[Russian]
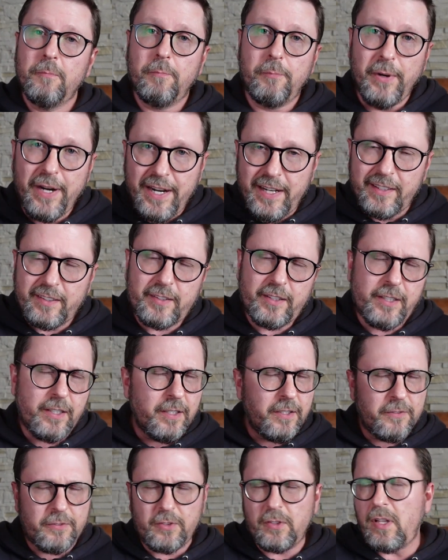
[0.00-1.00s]

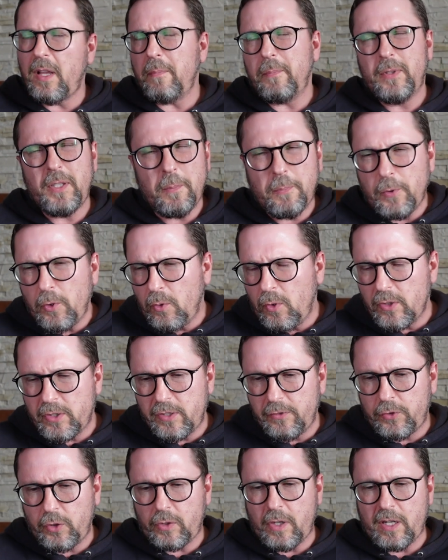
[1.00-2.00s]
пытки,
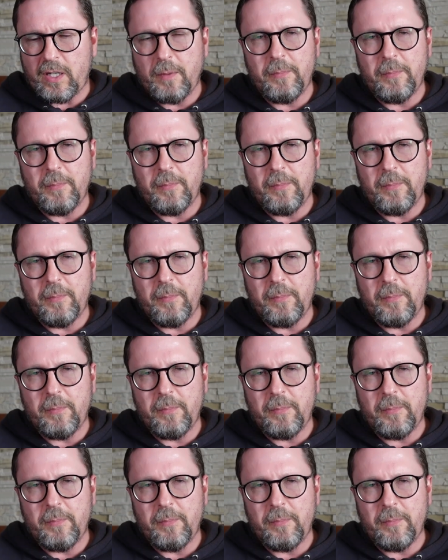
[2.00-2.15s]
допросы, все как